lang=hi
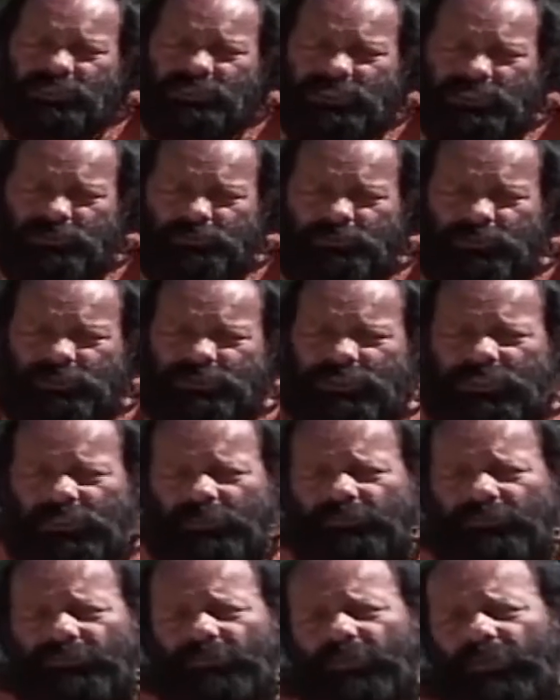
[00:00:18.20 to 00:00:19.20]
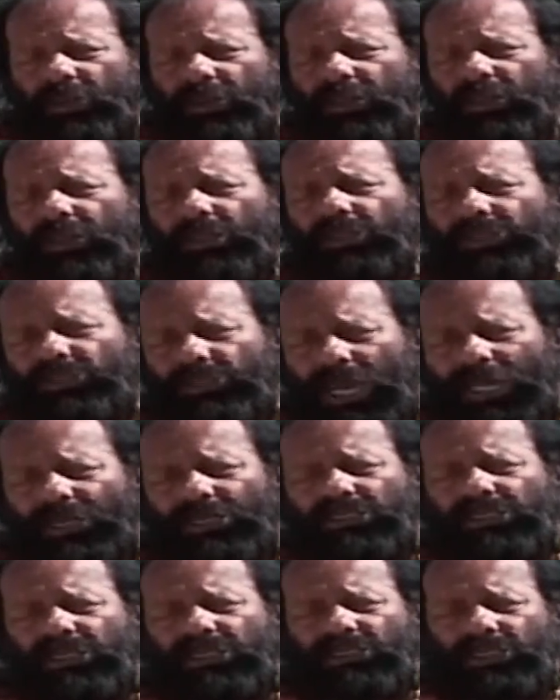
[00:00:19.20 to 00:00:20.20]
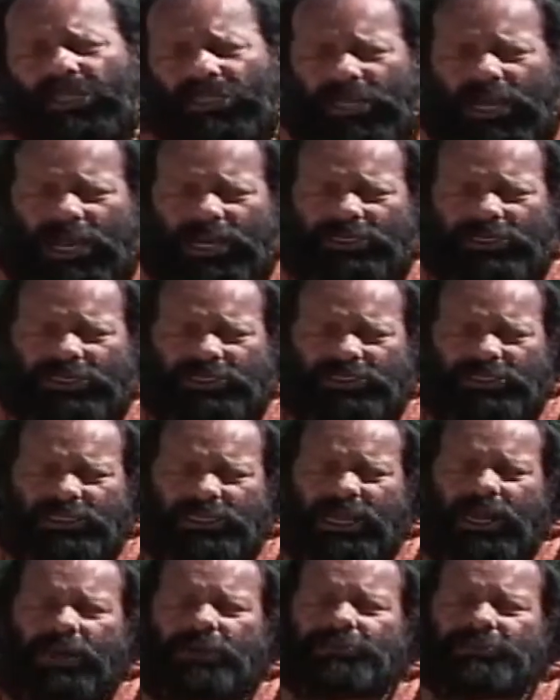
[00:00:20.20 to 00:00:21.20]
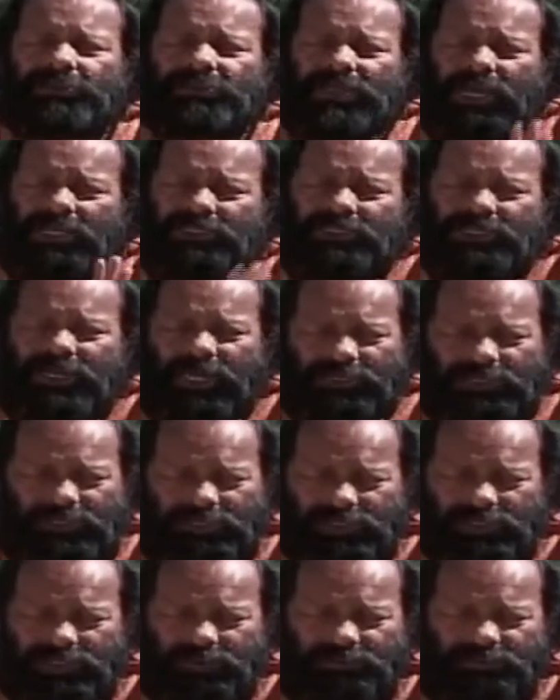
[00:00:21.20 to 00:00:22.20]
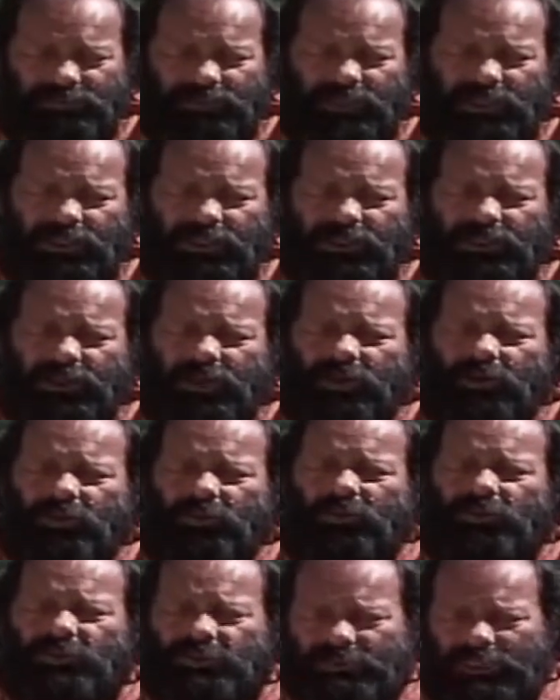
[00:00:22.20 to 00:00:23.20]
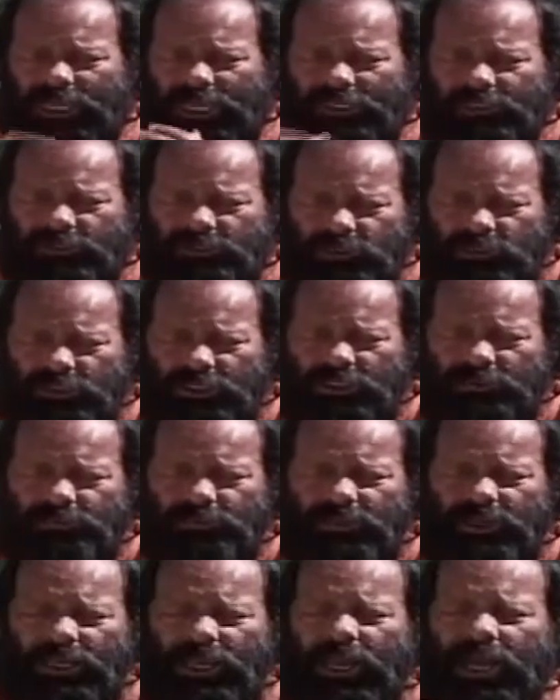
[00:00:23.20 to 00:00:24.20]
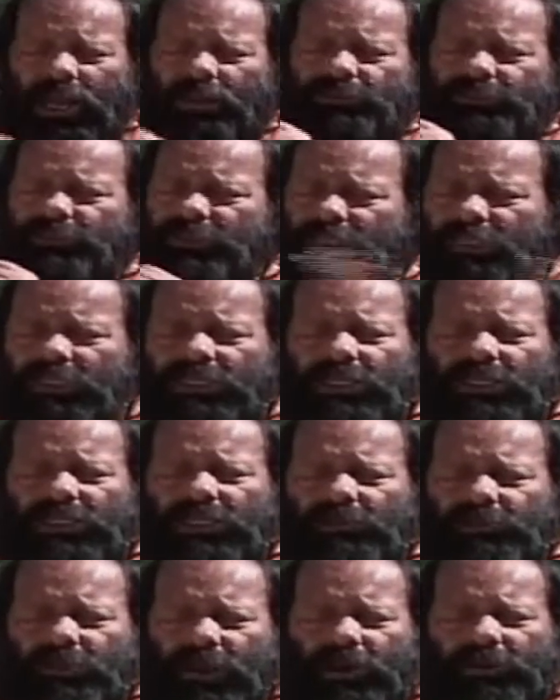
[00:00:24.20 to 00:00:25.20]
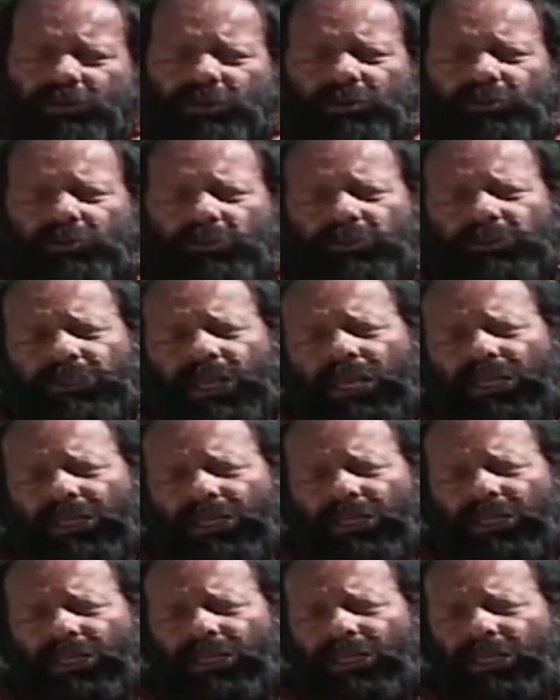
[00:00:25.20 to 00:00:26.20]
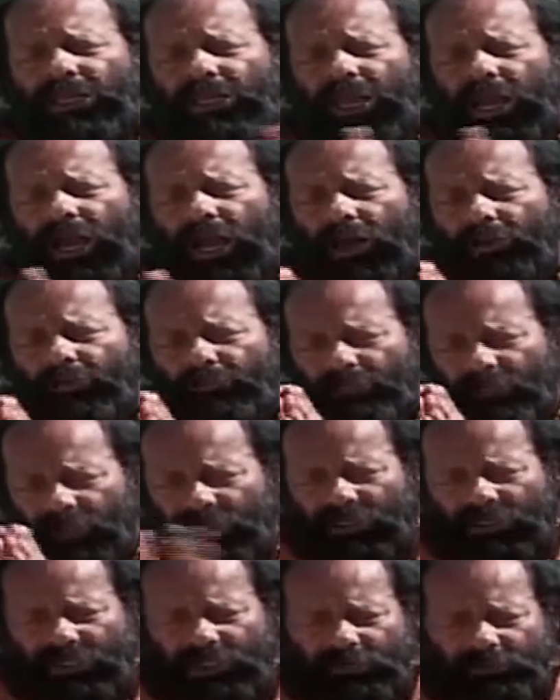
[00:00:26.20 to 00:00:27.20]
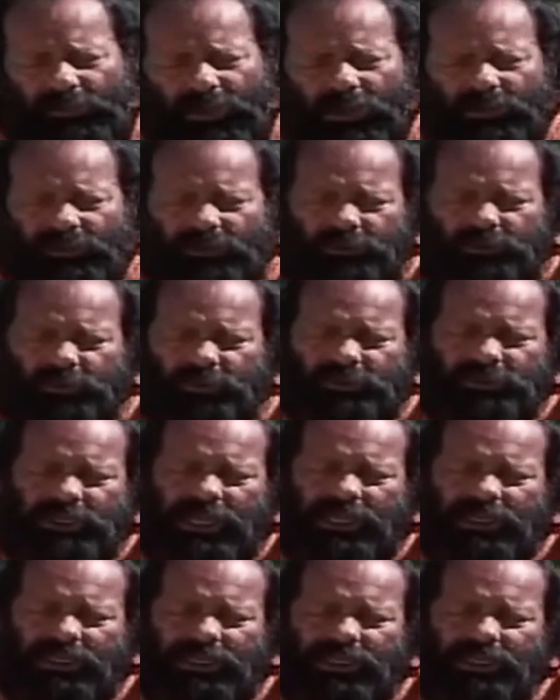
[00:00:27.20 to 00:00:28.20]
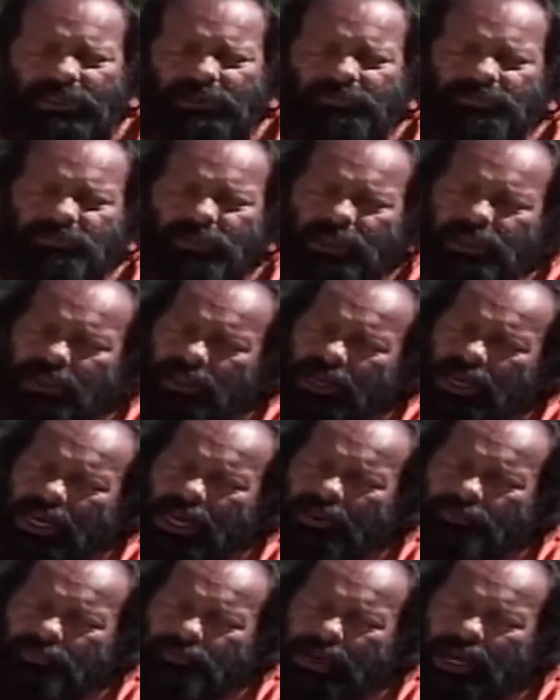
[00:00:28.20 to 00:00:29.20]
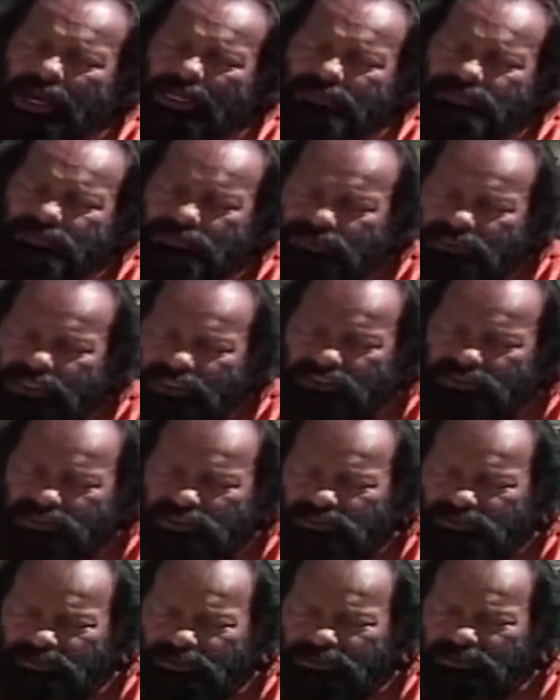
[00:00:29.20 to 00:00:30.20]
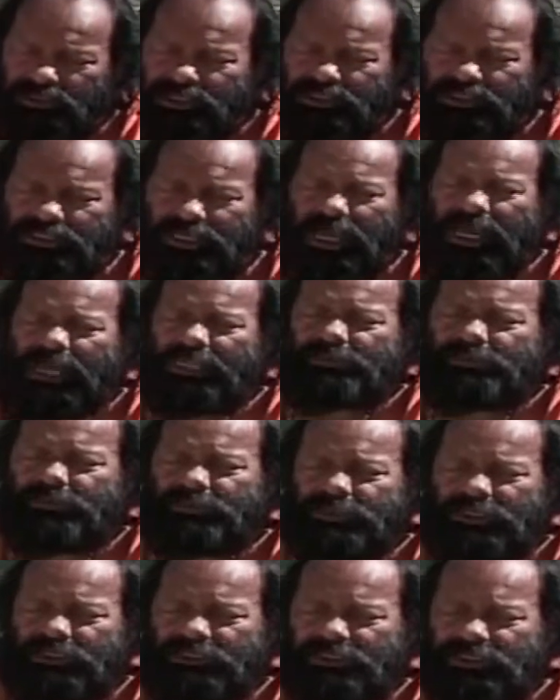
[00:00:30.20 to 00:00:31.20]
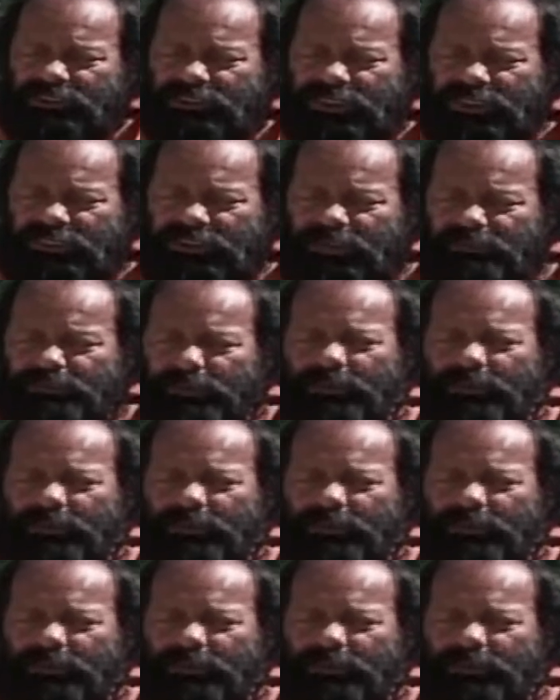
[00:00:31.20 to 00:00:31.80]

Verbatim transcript: दस दिन बीस दिन चालीस दिन तक आकर के आप साधना करें उन चालीसों दिन में आप शरीर के भाव को भूल जाएंगे आप मन के भाव को भूल जाएंगे आप आत्मदर्शी बन करके आत्मदर्शन करके